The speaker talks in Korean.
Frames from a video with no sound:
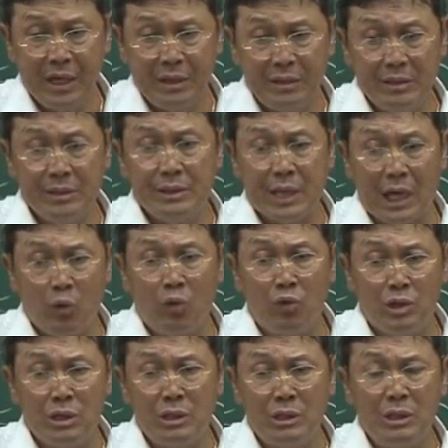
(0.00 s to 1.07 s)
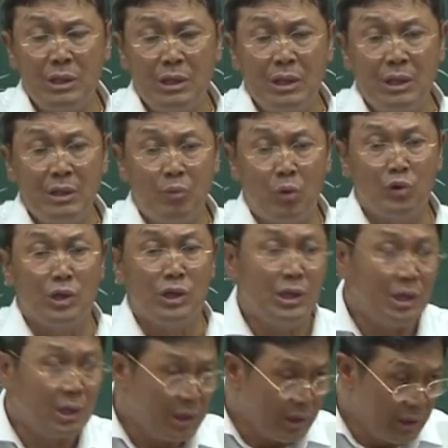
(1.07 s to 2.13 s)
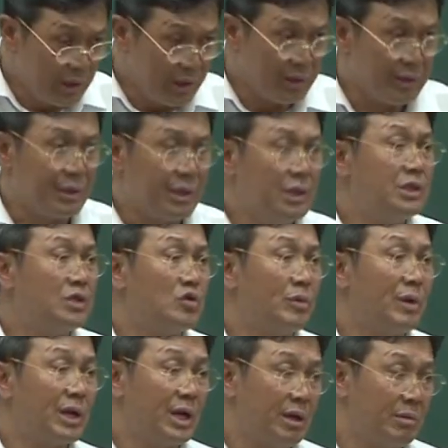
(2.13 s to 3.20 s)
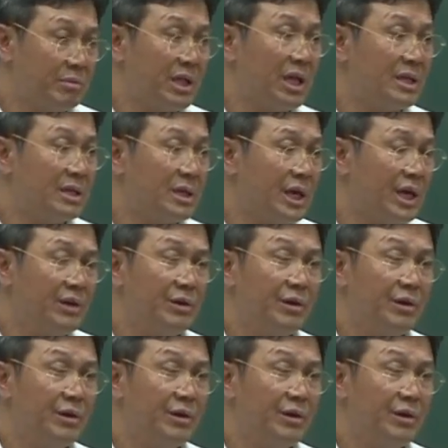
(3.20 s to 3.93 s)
그 작용을 본인이 거칠 수밖에 없다는 거예요.